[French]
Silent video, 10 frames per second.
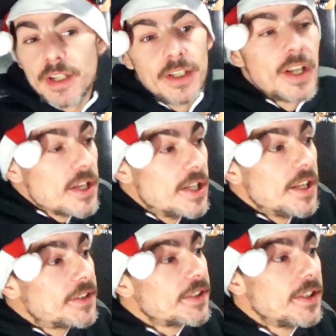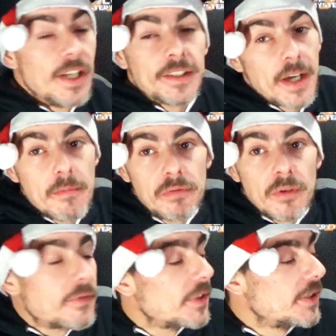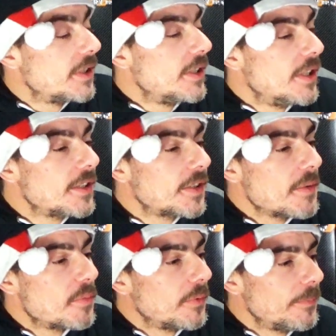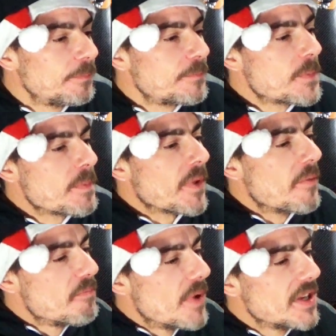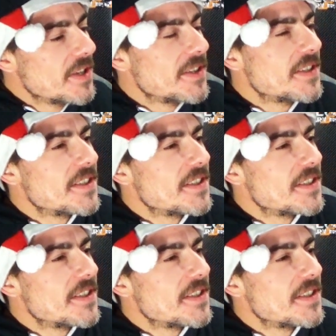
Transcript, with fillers: Il est, il est, très bon en fait. Il, est très bon. Mais.